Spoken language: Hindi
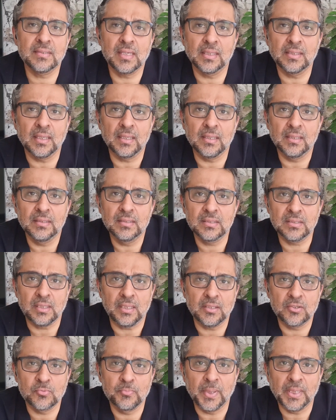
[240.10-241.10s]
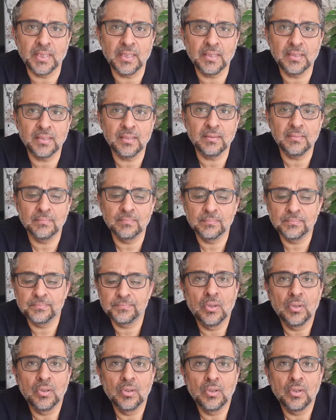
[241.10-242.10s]
ज्यादा स्टेट्स बनी थी
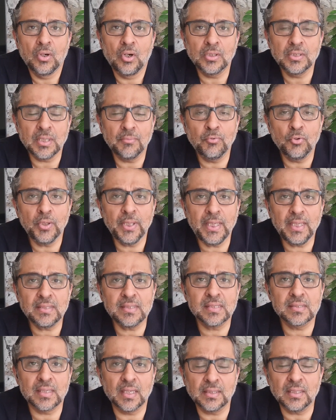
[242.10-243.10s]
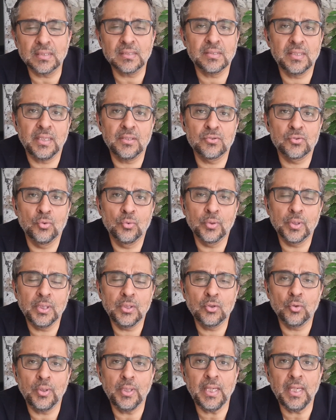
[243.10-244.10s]
और जब वो एक से ज्यादा स्टेट्स होंगी
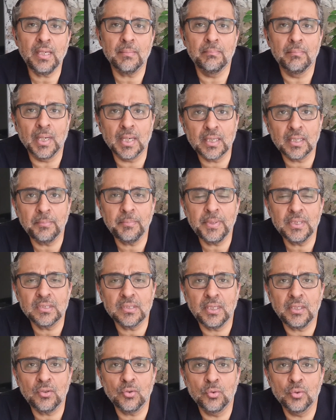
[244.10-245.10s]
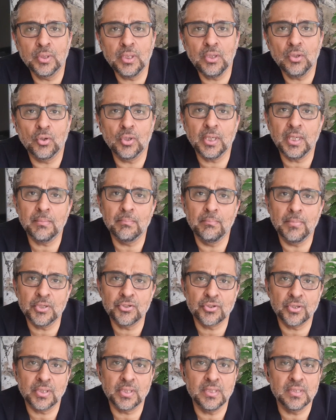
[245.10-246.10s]
तो एक मगरबी स्टेट होगी और एक
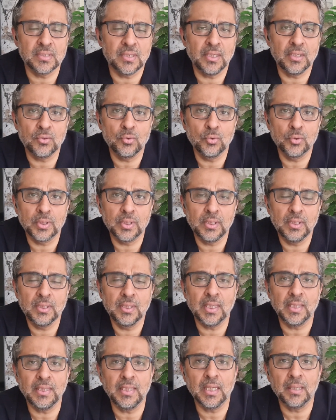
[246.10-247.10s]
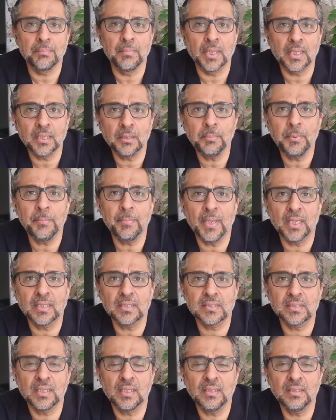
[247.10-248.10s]
मशरकी स्टेट होगी यानी एक मगरबी
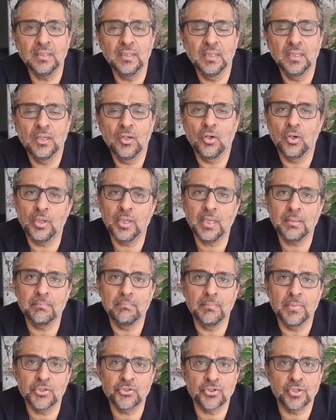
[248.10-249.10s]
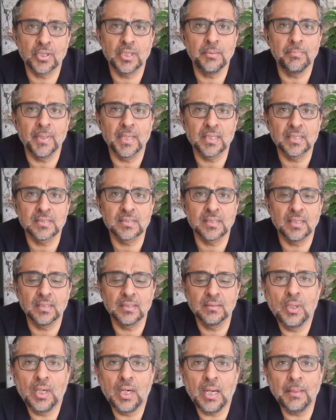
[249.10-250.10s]
पाकिस्तान और एक मशरकी
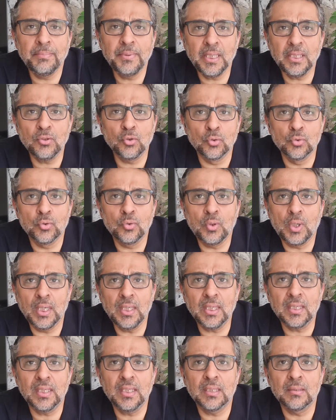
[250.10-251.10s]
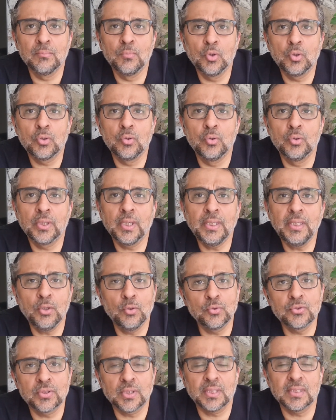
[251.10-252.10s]
पाकिस्तान अब ये दोनों अलग अलग मुल्क होंगे ये
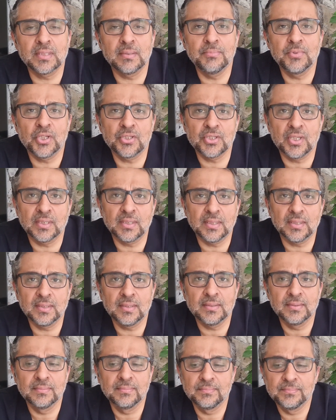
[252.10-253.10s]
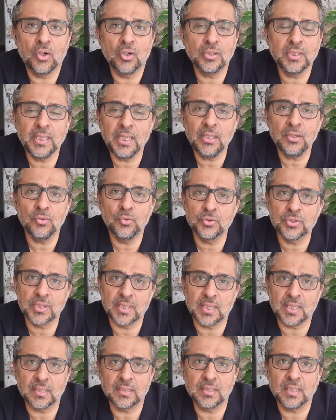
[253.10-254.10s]
उस वक्त समझा जाता था और ये उस
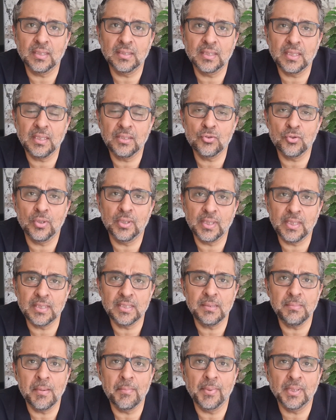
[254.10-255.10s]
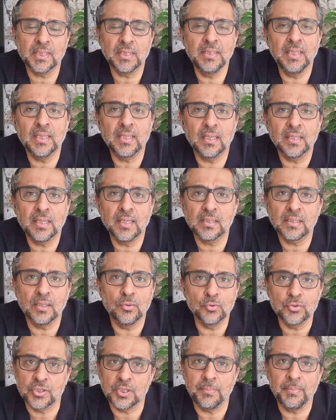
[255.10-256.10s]
करारदाद के जो अंग्रेजी में मतन लिखा गया था
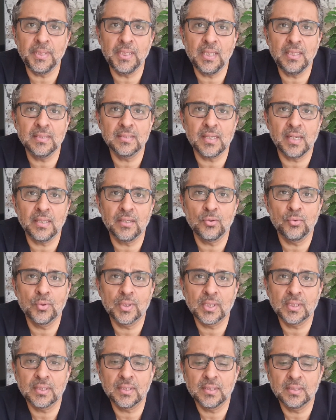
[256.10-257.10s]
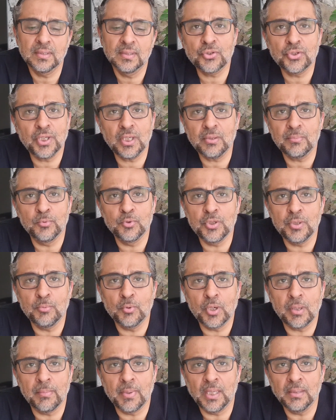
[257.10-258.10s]
उससे भी यही जाहिर हो रहा था शेख
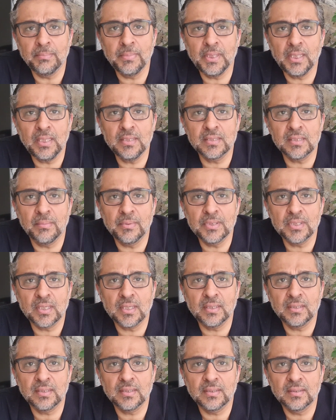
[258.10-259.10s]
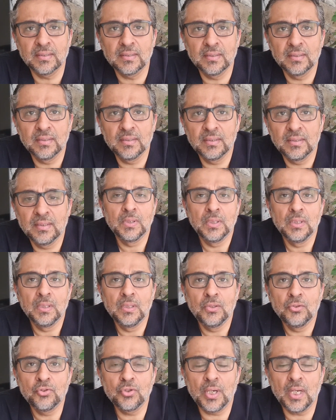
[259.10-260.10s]
मुजीबुररहमान भी यही समझ रहे थे
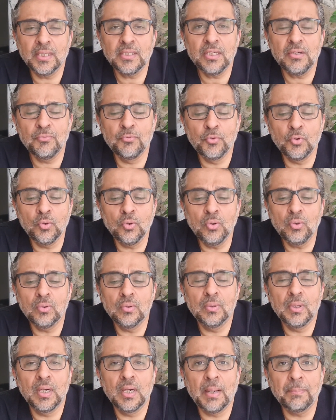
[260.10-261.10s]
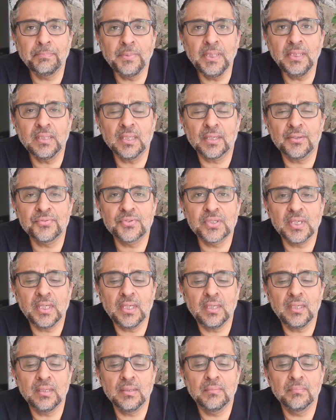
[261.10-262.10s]
चुनाचे वो अपनी तरफ से
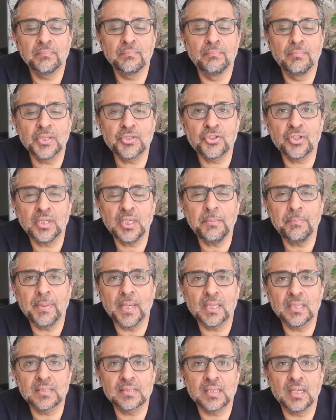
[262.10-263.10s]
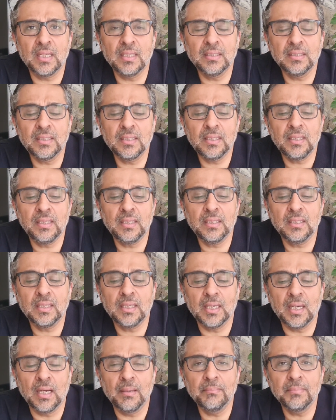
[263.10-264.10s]
मशरकी पाकिस्तान के
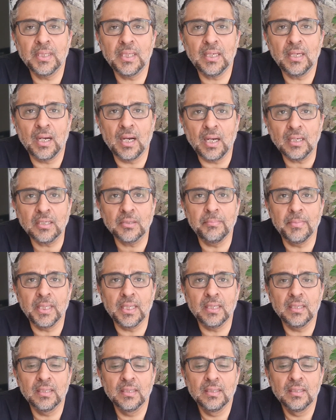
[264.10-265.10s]
क्याम के हक में